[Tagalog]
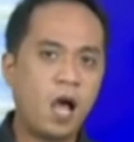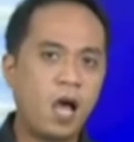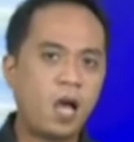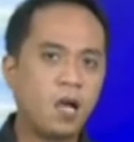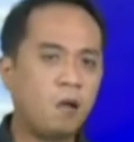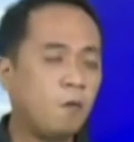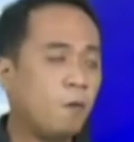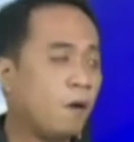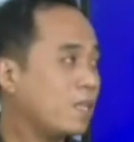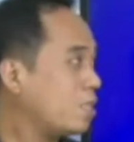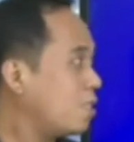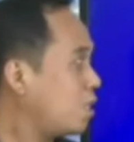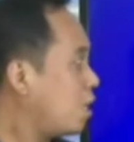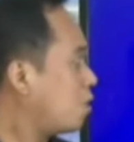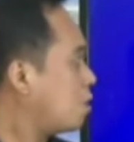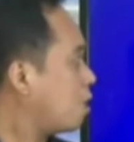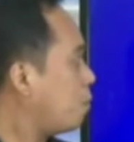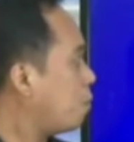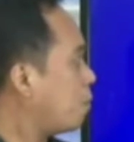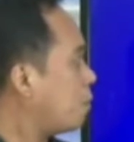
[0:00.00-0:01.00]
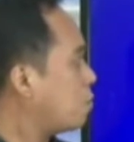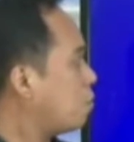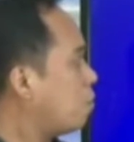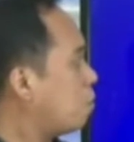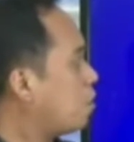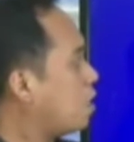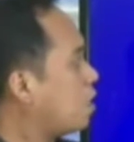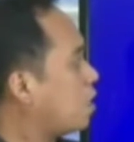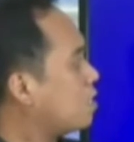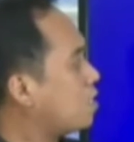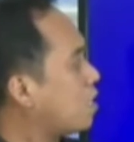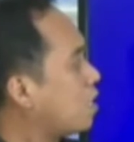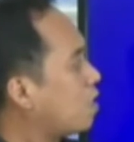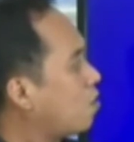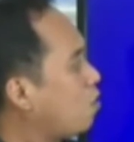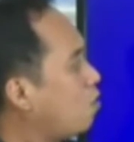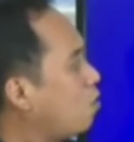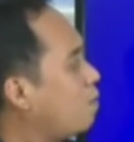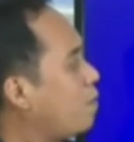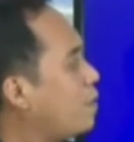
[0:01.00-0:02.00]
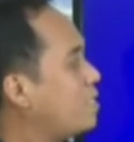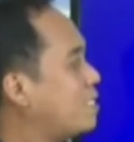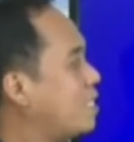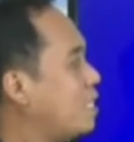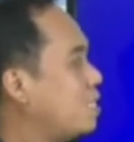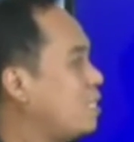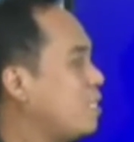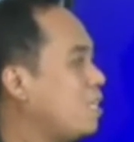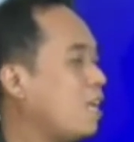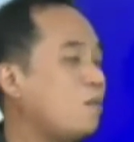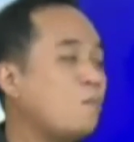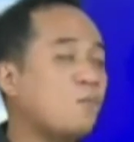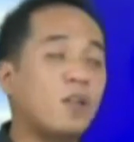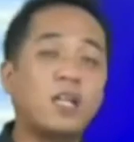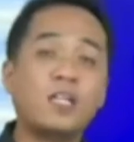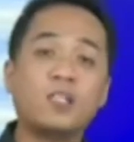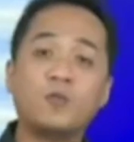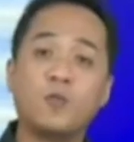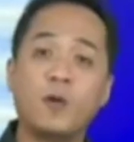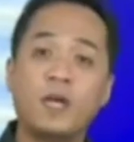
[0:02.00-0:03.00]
Agwat ng temperatura ng Tacloban City ay mula